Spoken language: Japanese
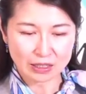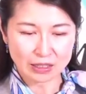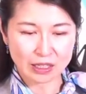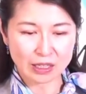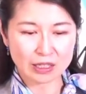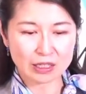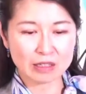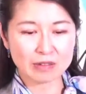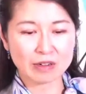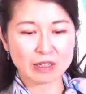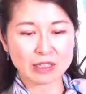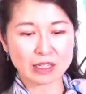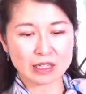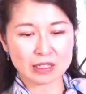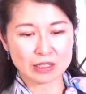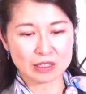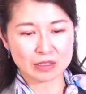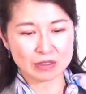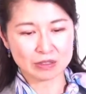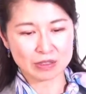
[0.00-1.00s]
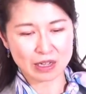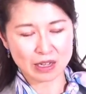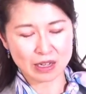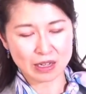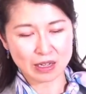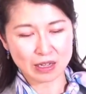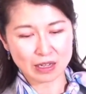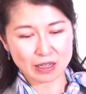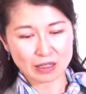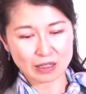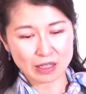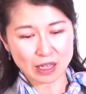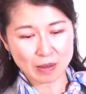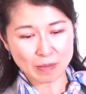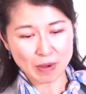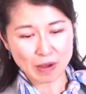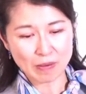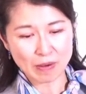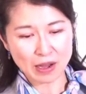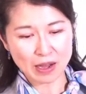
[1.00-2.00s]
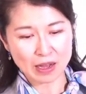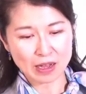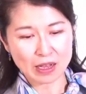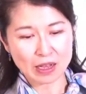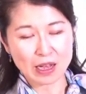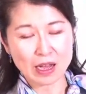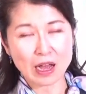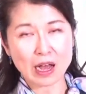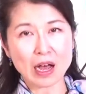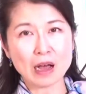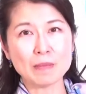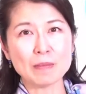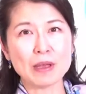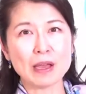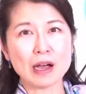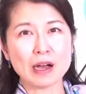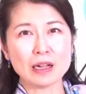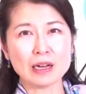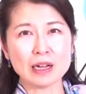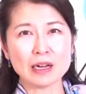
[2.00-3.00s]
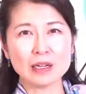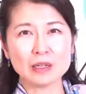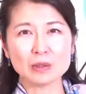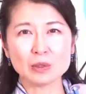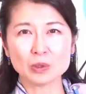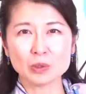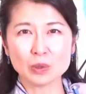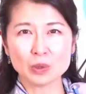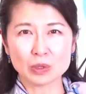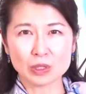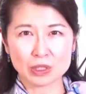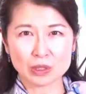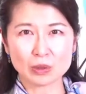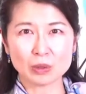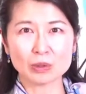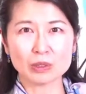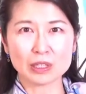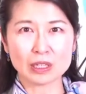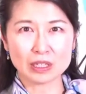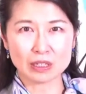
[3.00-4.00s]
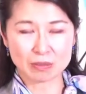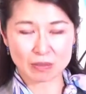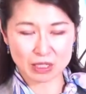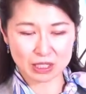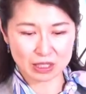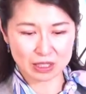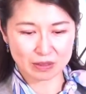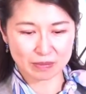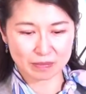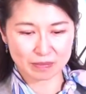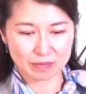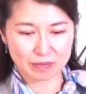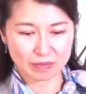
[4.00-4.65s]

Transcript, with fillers: 敵は多数で弾は雨あられのように飛んできます。